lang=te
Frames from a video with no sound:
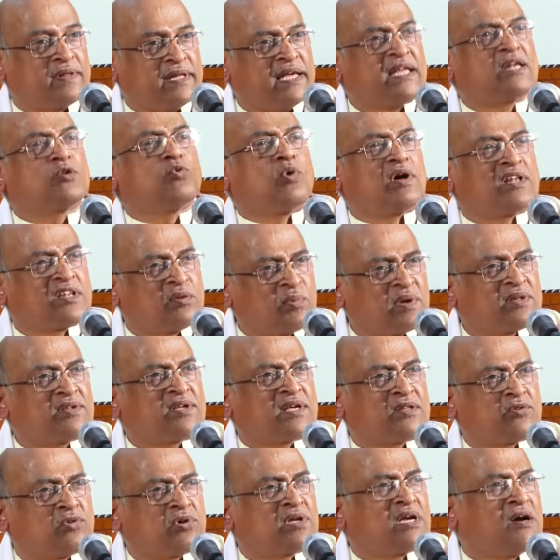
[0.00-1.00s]
దేనికి వంద మంది
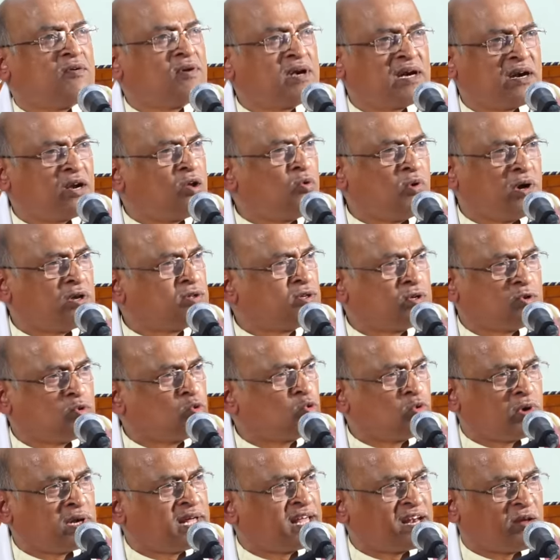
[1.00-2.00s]
చదవడం ఎవడెళ్ళో వాళ్ళు
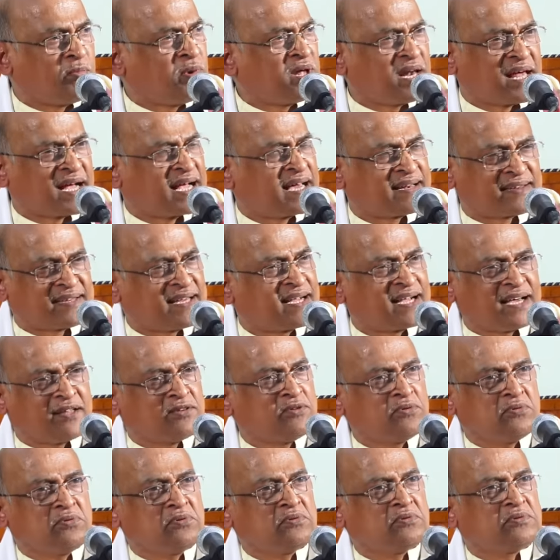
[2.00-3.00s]
చదువుకోలేరమో నాకు అర్థం
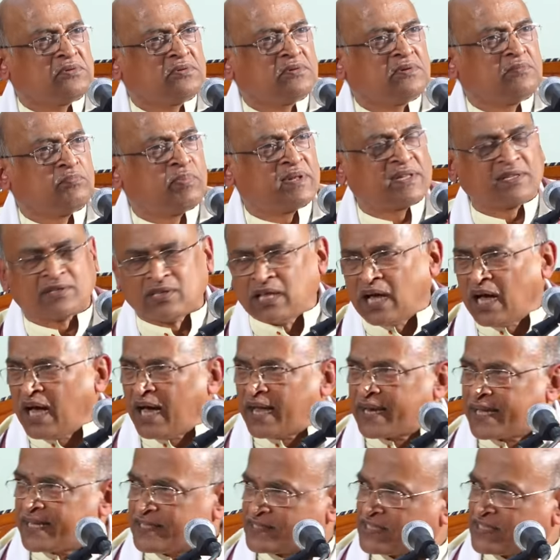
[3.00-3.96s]
కాదు ప్రతిదానికి